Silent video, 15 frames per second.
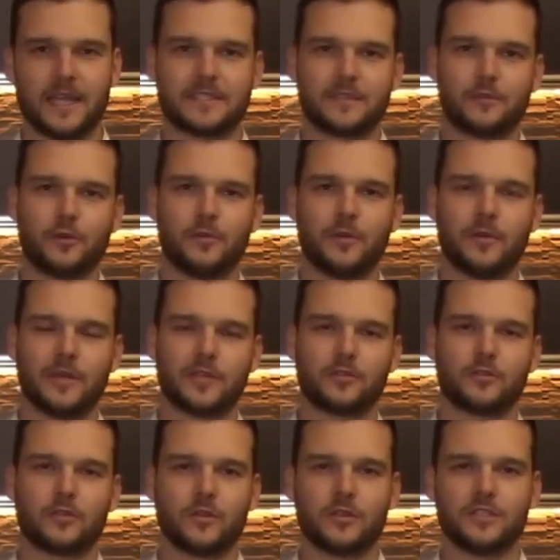Essa foi uma
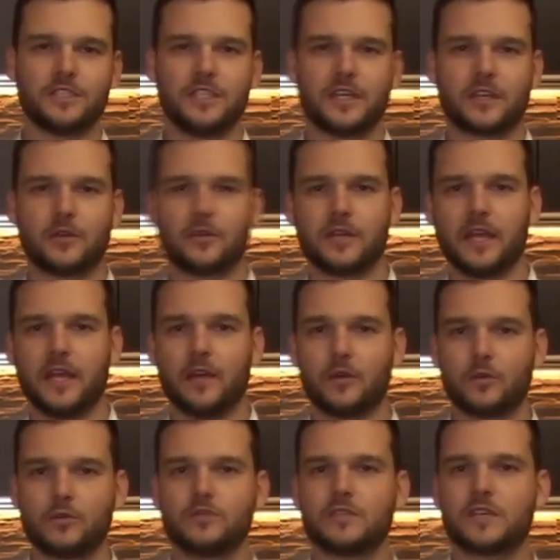metodologia que eu
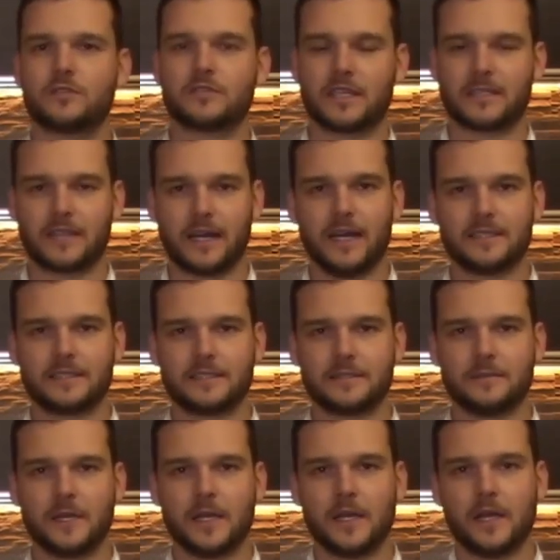criei alguns anos
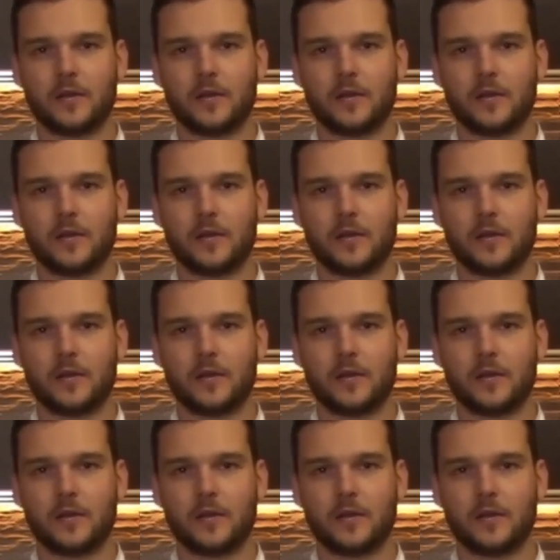atrás,